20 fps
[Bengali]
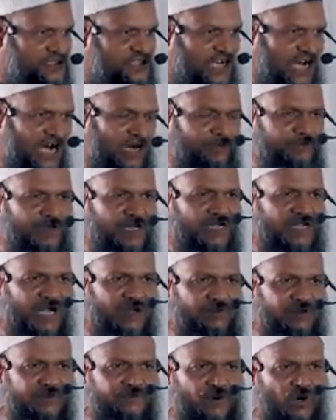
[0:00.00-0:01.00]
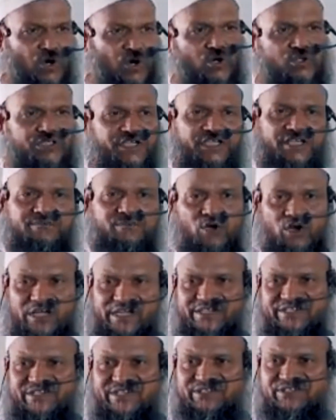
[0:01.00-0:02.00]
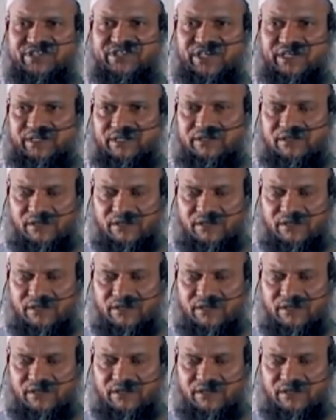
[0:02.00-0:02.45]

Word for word: যা আপনাকে আমি বহুদিন বলে এসেছি